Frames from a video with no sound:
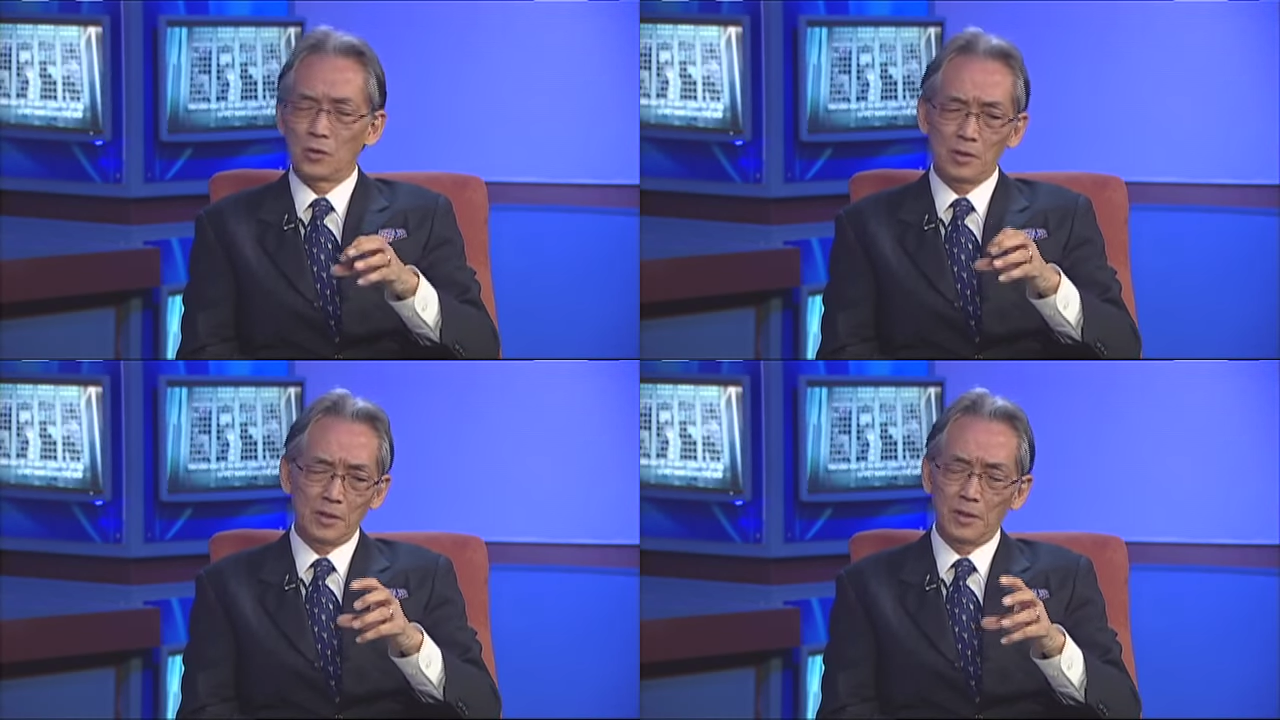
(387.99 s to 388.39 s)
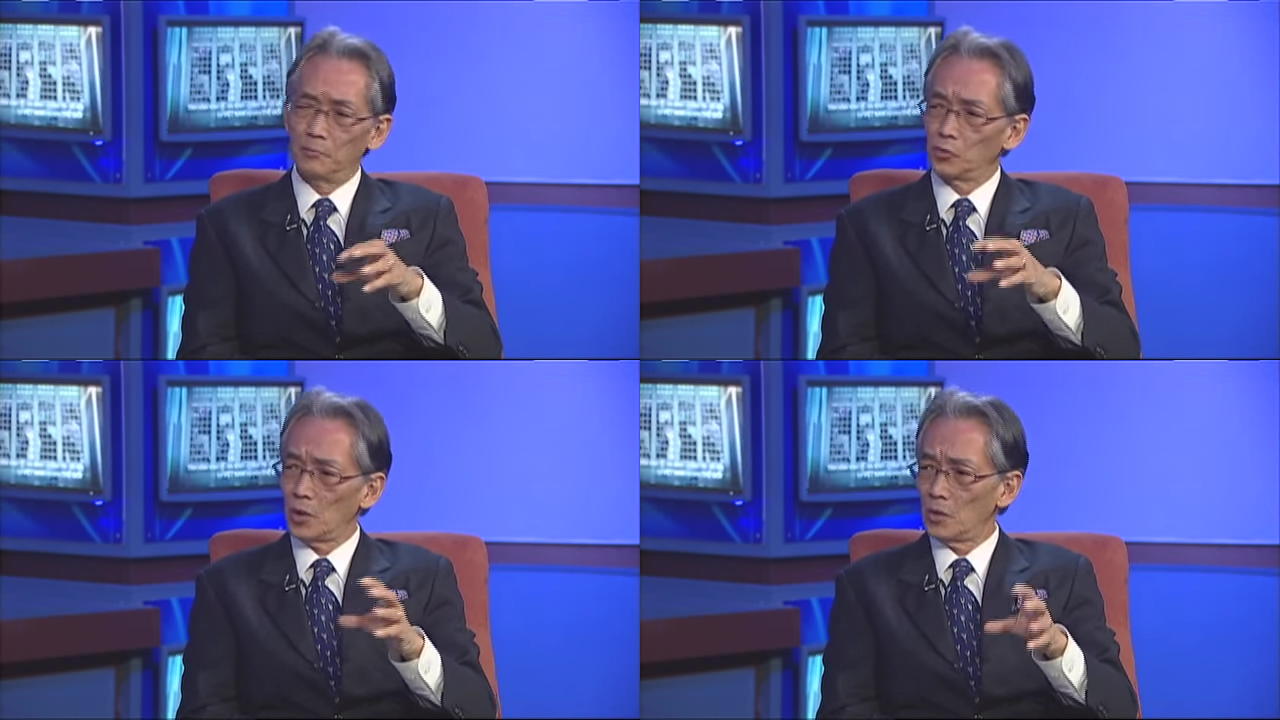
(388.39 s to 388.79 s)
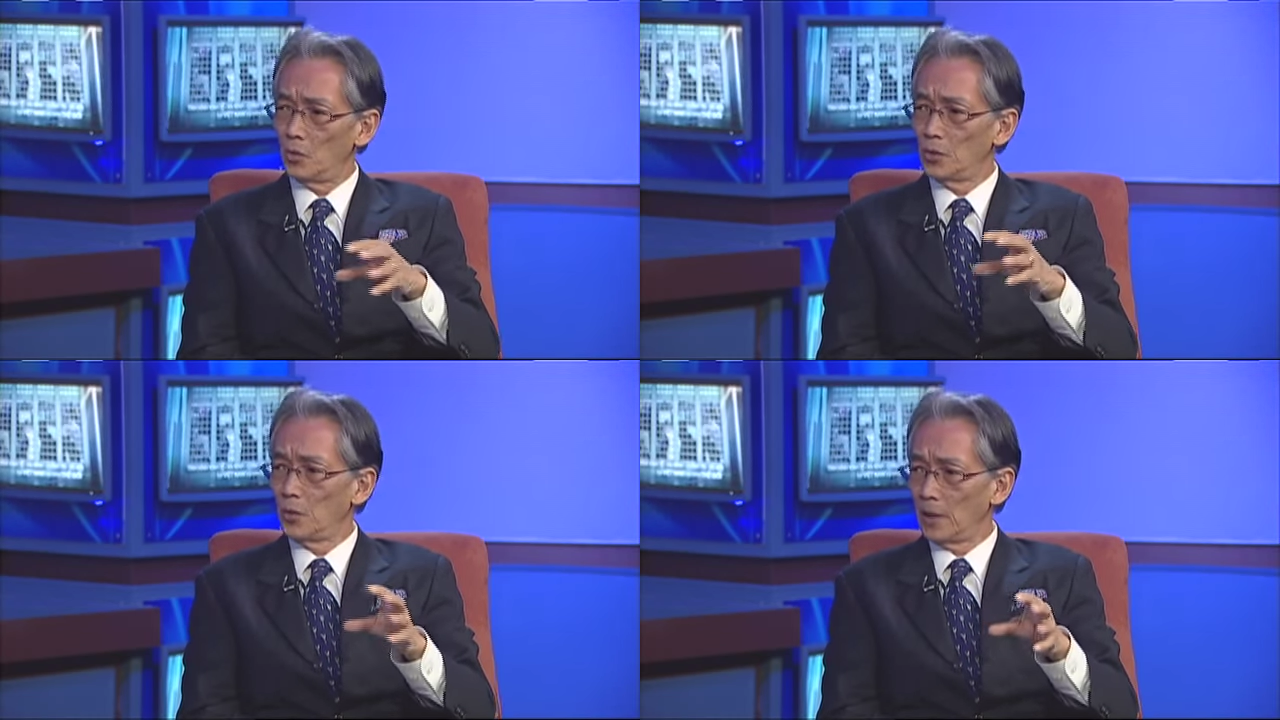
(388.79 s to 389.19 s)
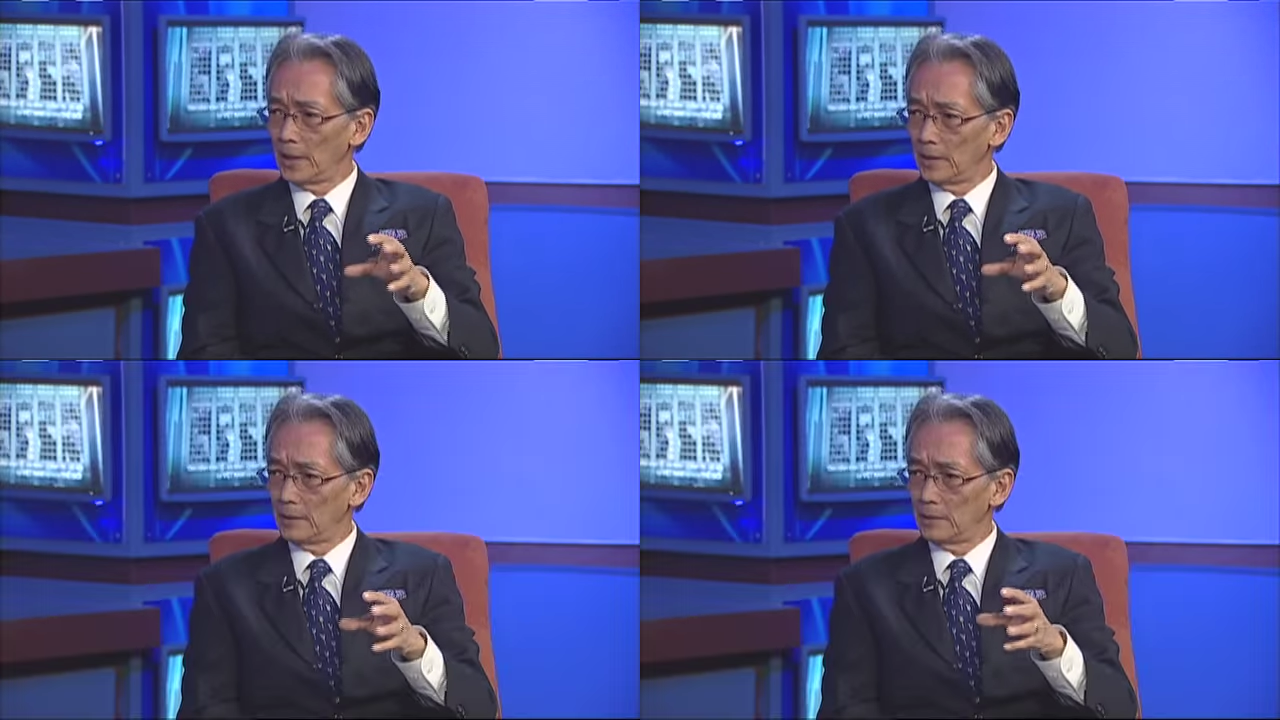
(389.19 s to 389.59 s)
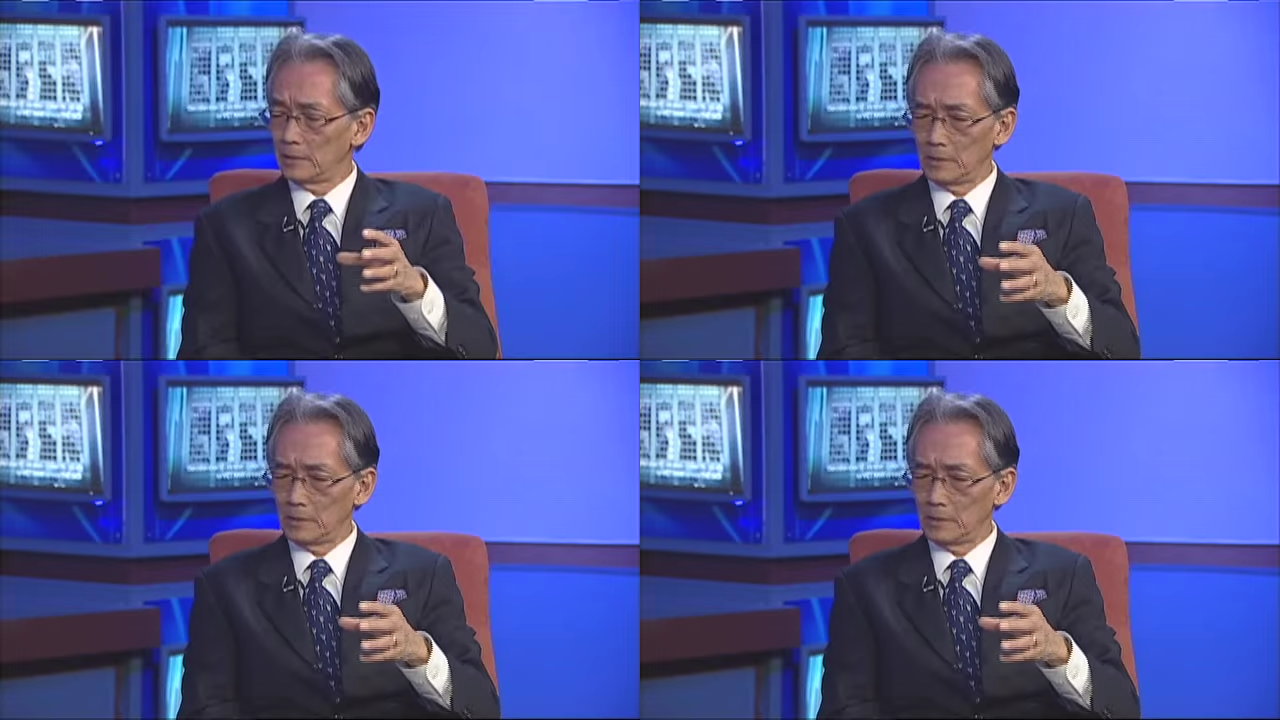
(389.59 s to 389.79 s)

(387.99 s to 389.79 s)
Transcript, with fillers: gọi là kiểm soát hối đoái đó, đó